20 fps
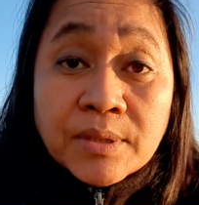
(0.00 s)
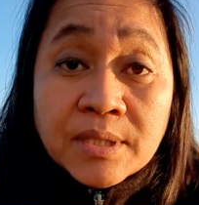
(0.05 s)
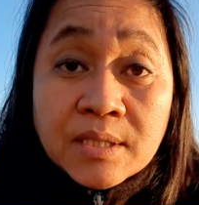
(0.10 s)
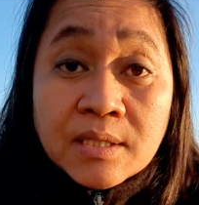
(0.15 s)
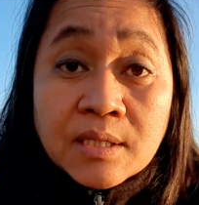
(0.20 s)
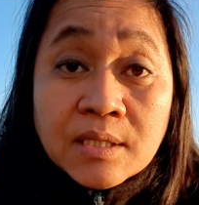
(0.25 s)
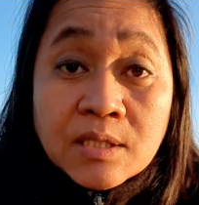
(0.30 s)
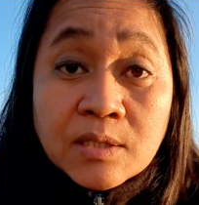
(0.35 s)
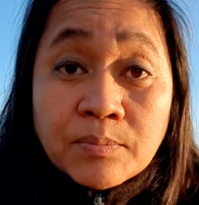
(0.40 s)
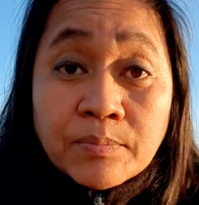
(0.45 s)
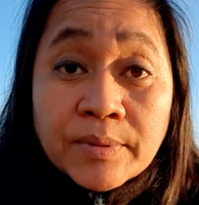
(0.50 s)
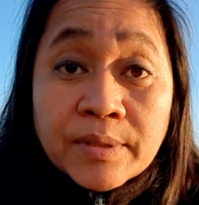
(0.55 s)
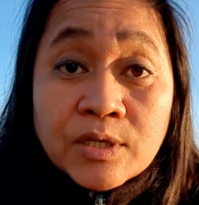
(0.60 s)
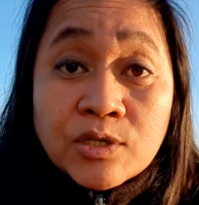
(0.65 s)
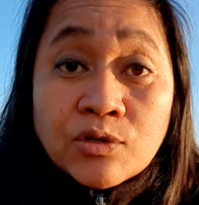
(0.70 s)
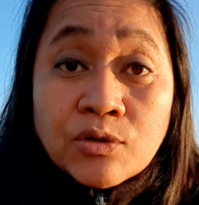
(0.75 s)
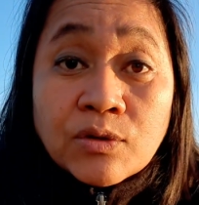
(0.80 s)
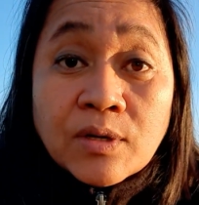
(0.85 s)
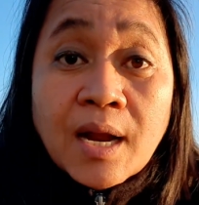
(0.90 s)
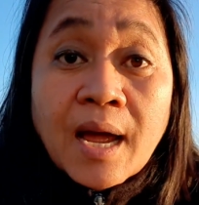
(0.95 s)
business
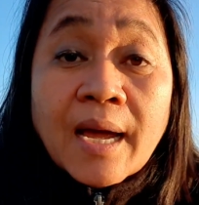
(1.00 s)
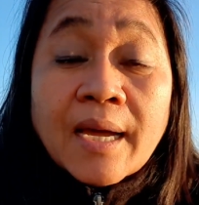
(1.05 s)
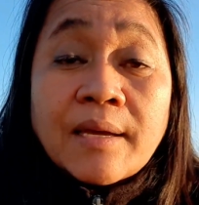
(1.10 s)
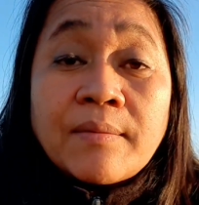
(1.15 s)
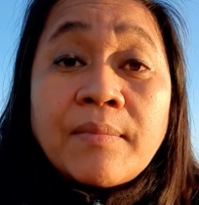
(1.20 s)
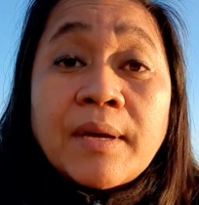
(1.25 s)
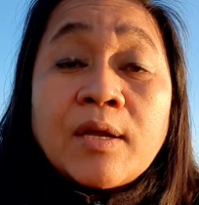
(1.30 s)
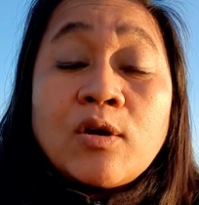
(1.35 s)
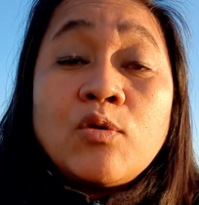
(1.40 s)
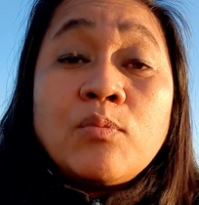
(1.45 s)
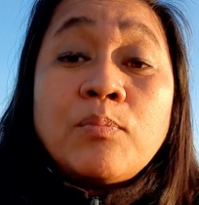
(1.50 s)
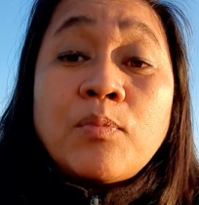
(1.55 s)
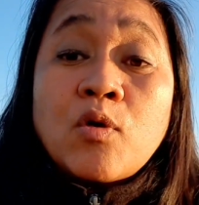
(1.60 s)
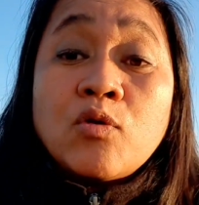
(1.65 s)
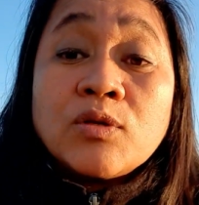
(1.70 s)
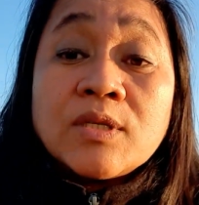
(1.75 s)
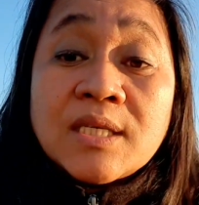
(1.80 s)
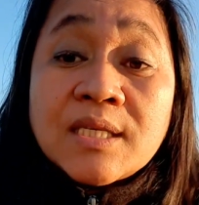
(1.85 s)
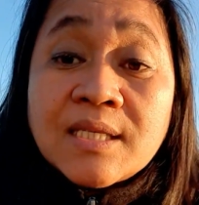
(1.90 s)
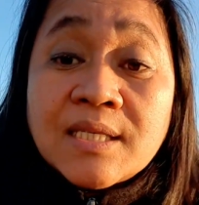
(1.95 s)
person ay meron
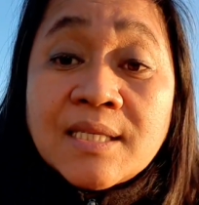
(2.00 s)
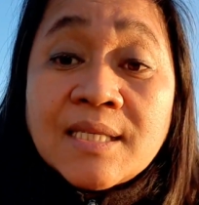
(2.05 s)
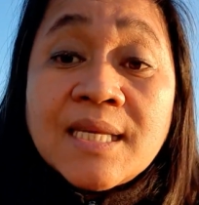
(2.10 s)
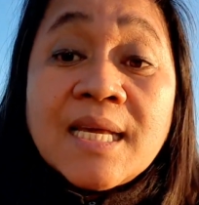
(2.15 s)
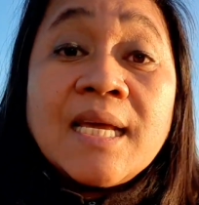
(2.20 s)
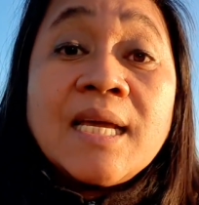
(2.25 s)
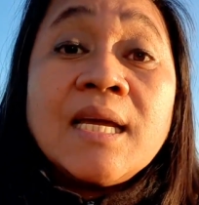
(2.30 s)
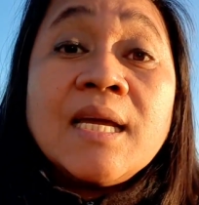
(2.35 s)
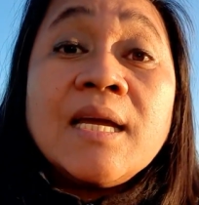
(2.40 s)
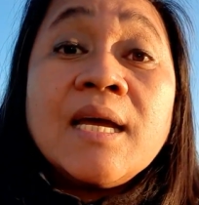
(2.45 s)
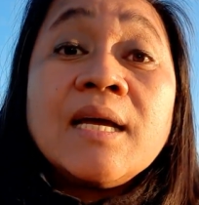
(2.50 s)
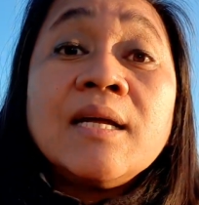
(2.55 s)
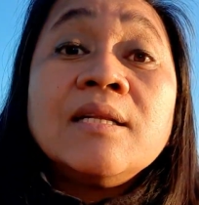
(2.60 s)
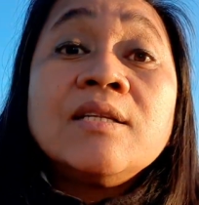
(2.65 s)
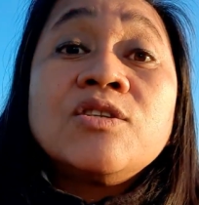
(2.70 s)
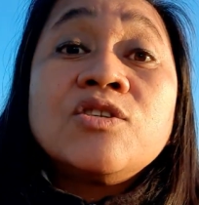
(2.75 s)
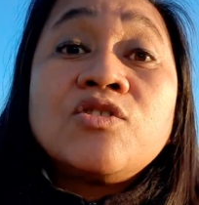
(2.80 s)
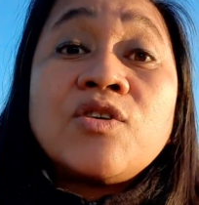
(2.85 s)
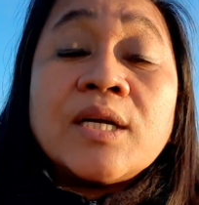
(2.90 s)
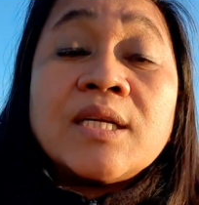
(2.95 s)
pong single
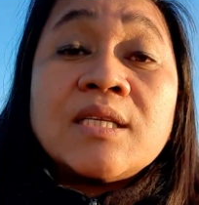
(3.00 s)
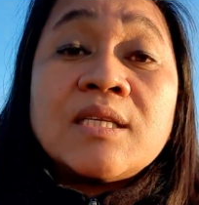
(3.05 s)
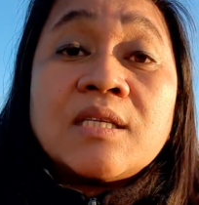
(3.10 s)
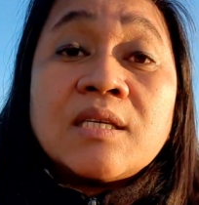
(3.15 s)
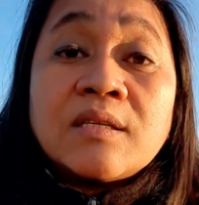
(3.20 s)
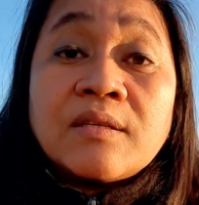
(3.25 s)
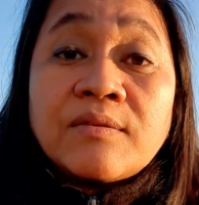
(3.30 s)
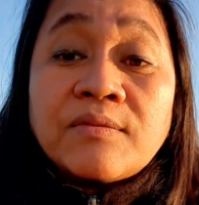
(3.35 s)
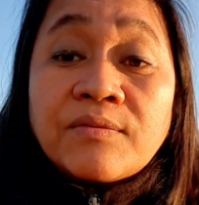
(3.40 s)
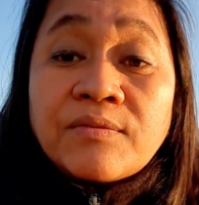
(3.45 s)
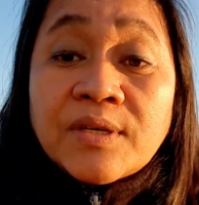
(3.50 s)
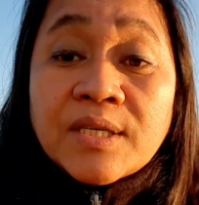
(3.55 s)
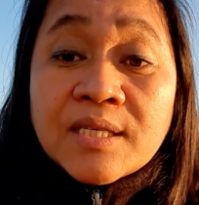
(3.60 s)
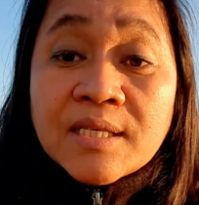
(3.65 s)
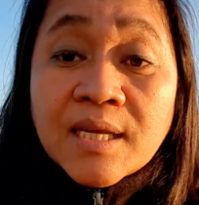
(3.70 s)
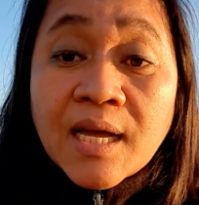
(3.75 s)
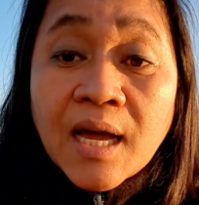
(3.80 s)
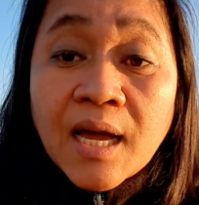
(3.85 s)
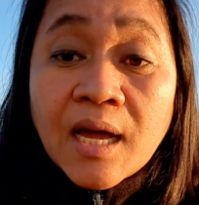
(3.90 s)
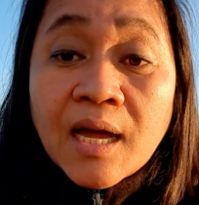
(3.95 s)
transit
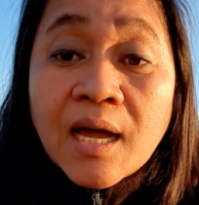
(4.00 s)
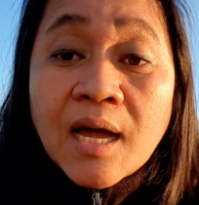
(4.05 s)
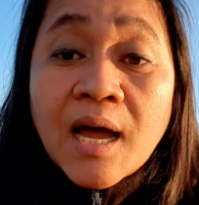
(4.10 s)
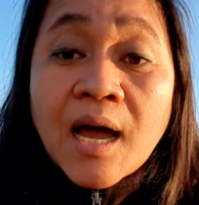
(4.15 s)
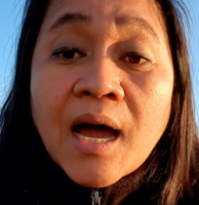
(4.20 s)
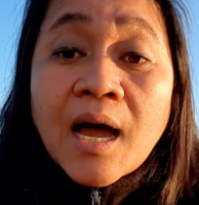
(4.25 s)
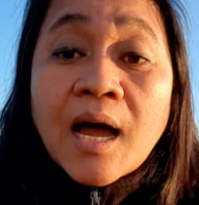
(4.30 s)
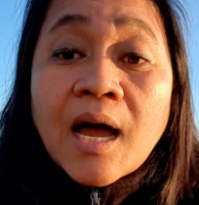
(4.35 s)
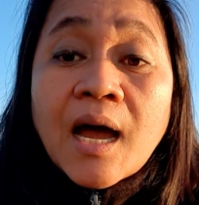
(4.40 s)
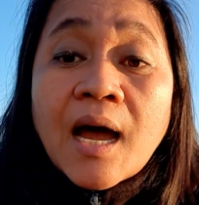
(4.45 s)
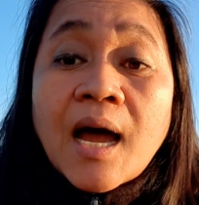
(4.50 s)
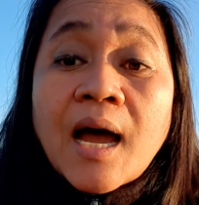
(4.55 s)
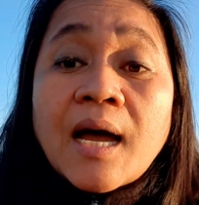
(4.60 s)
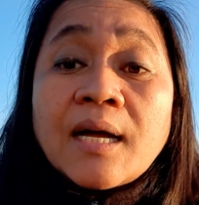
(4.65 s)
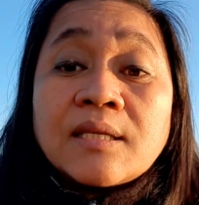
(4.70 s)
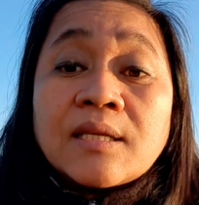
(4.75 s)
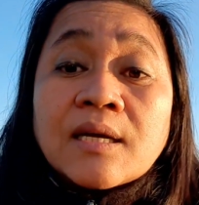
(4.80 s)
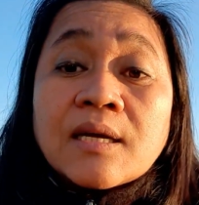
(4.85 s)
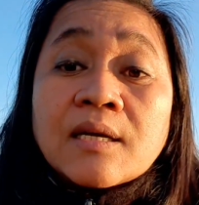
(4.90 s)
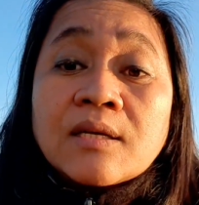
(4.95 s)
visa
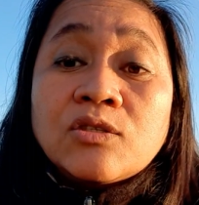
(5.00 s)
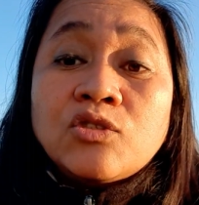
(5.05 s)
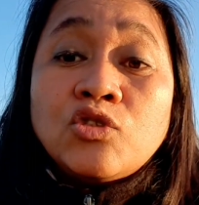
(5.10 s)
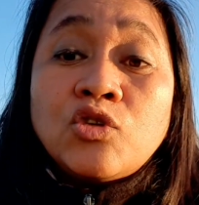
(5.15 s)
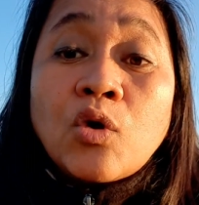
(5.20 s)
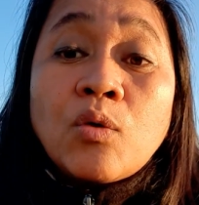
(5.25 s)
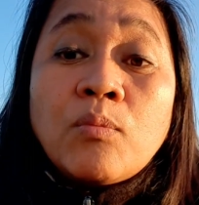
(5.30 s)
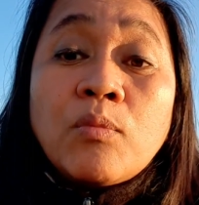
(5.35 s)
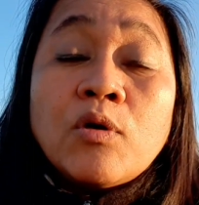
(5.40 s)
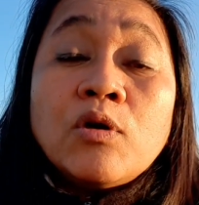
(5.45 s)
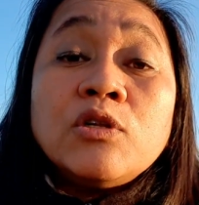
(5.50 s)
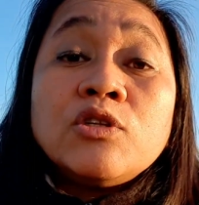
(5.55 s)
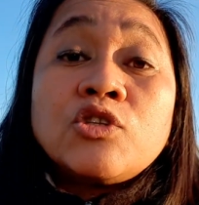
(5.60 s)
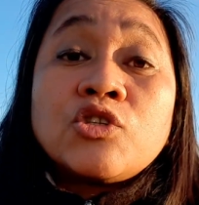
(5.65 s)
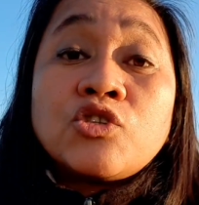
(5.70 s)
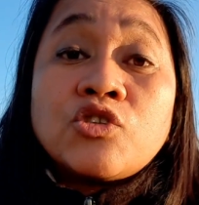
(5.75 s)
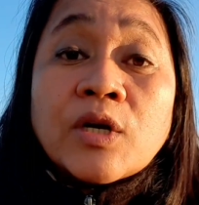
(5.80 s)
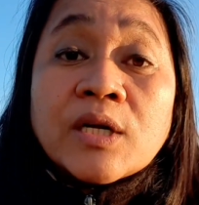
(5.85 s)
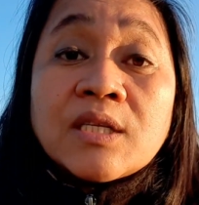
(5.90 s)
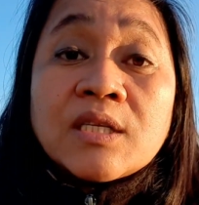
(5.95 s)
at double
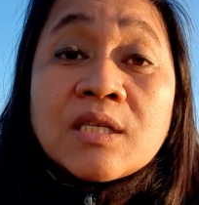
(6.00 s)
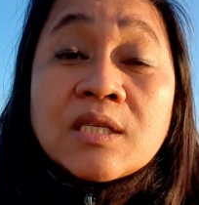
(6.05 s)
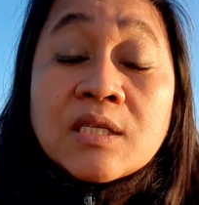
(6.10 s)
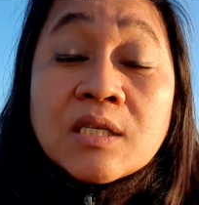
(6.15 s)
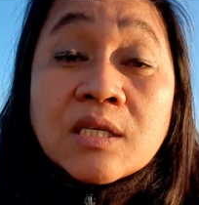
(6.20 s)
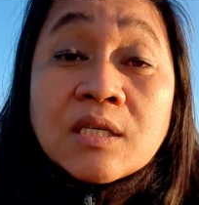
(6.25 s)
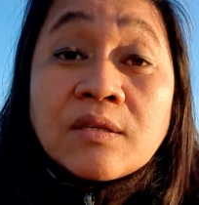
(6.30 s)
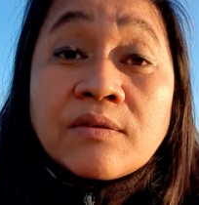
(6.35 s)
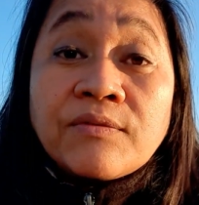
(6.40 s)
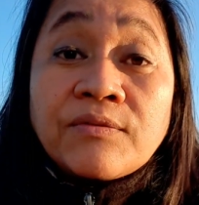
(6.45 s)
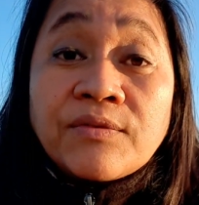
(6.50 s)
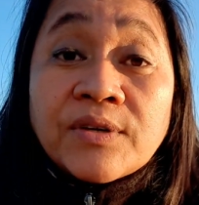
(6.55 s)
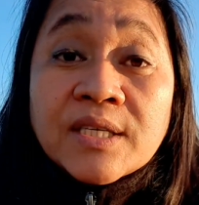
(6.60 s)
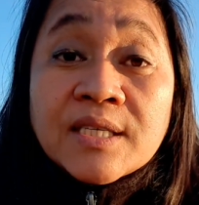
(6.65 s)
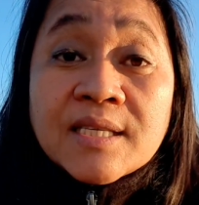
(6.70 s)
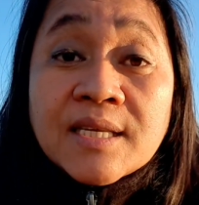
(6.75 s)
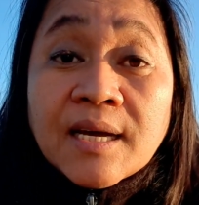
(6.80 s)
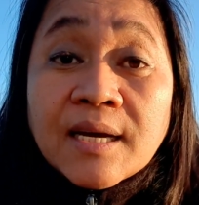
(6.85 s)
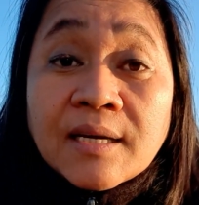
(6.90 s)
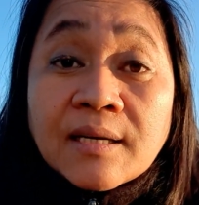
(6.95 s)
transit
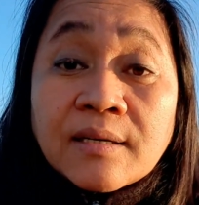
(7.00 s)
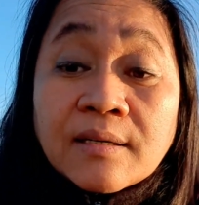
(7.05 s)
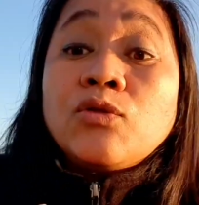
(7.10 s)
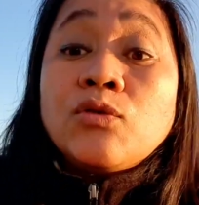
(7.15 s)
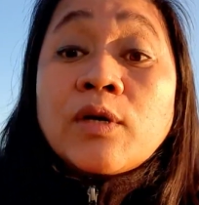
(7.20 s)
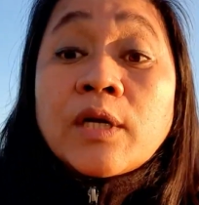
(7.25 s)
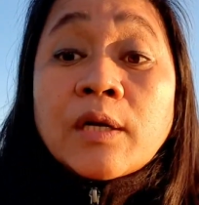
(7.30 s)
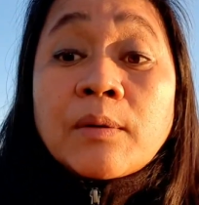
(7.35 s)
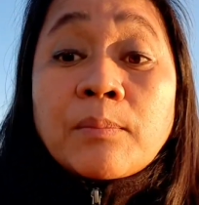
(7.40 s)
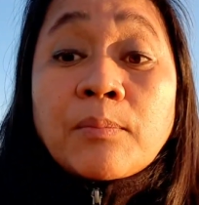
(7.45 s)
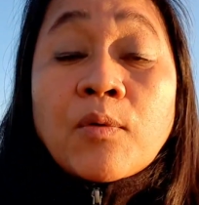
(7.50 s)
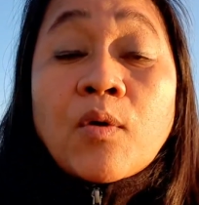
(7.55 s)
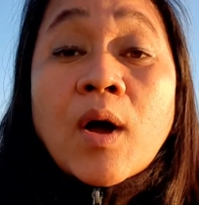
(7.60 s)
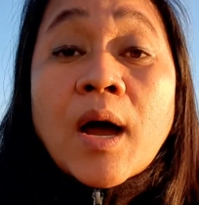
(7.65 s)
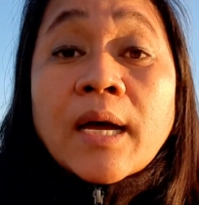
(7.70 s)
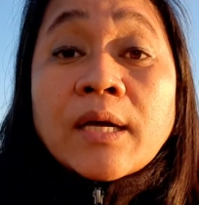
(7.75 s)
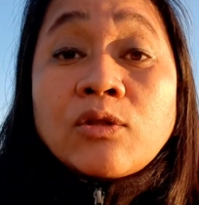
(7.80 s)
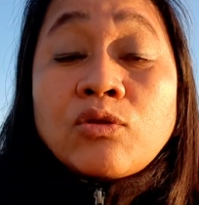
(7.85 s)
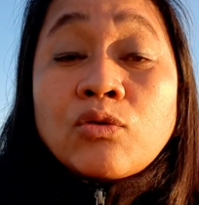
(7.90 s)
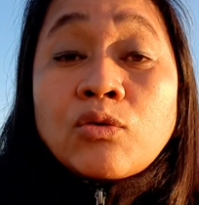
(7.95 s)
visa. Ito rin po
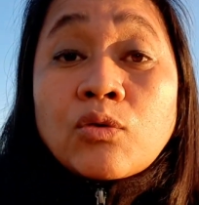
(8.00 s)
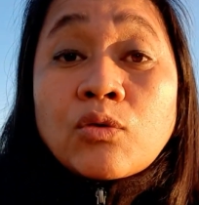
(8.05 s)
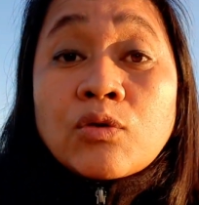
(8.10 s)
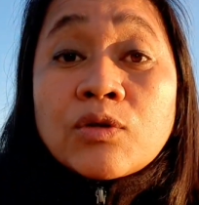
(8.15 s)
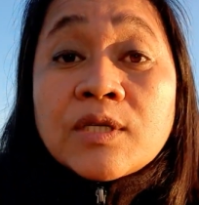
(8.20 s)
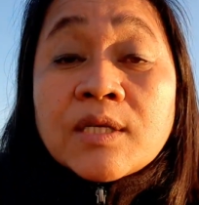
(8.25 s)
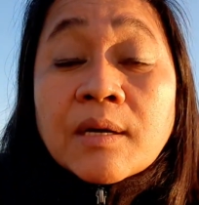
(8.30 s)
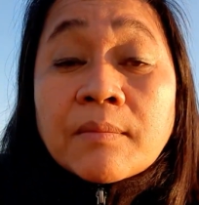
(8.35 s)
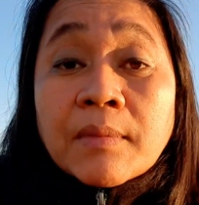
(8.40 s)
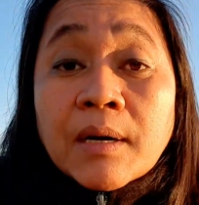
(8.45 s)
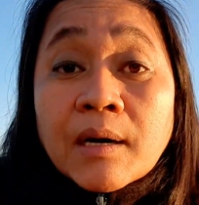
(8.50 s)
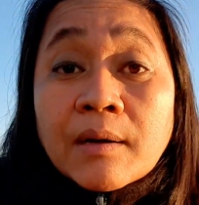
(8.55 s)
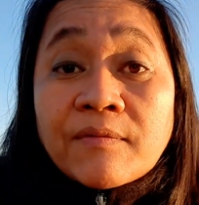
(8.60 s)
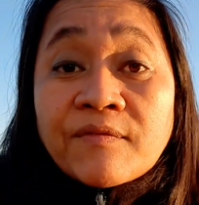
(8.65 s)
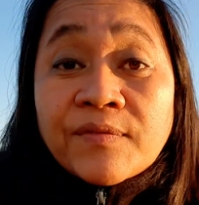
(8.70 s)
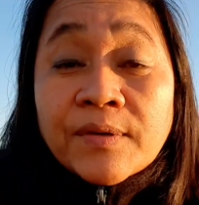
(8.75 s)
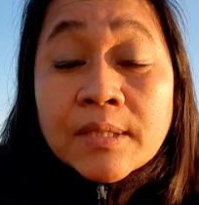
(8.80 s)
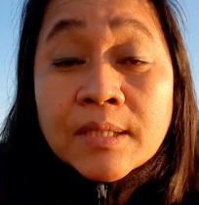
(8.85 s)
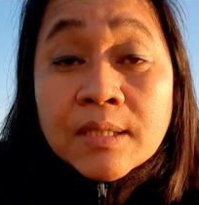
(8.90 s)
ay tungkol sa mga